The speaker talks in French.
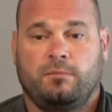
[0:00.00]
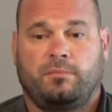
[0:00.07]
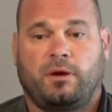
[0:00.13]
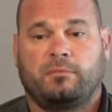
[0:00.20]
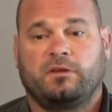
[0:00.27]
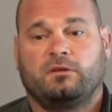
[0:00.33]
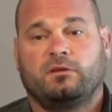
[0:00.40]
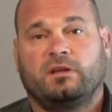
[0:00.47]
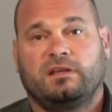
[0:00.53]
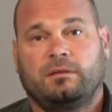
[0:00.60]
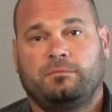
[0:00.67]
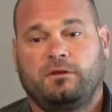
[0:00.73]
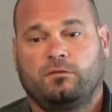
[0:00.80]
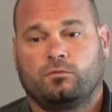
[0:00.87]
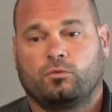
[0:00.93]
permettant
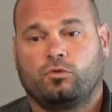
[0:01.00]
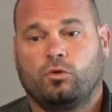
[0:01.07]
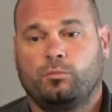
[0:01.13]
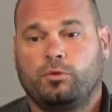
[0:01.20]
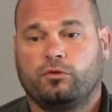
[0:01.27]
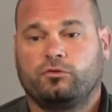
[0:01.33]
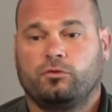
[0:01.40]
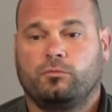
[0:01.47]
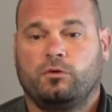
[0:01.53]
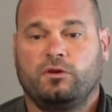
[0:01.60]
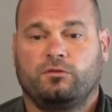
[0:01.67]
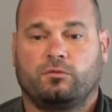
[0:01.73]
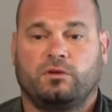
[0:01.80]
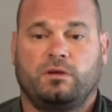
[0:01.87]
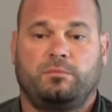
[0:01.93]
d'adapter son comportement
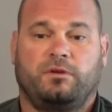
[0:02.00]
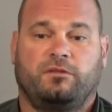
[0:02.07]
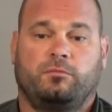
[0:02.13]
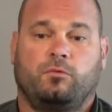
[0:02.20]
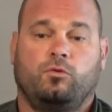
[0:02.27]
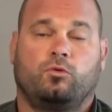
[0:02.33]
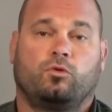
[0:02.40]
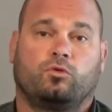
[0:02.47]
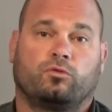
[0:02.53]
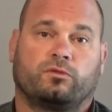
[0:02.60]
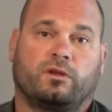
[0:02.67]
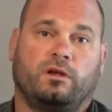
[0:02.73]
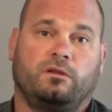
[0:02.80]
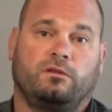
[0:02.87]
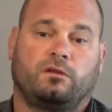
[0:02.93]
et son déplacement aux
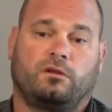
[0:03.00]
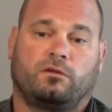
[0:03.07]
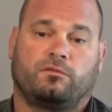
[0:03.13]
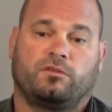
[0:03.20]
contraintes d'un